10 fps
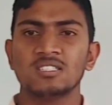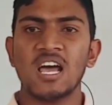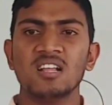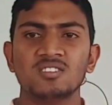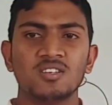
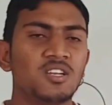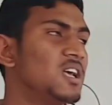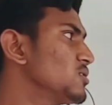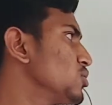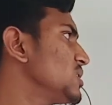চার্জ
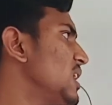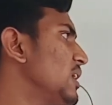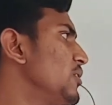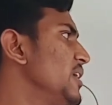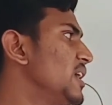ঋণাত্মক তার
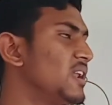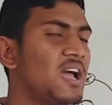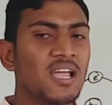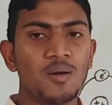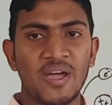কারণে এখানে
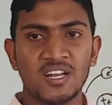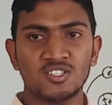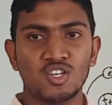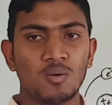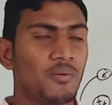আগে মাইনাস
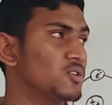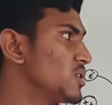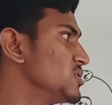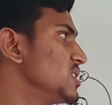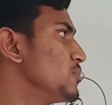চিহ্ন ব্যবহার
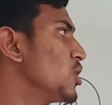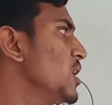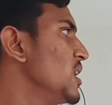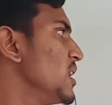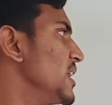করা হয়েছে এবং
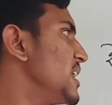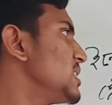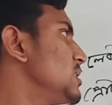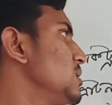এর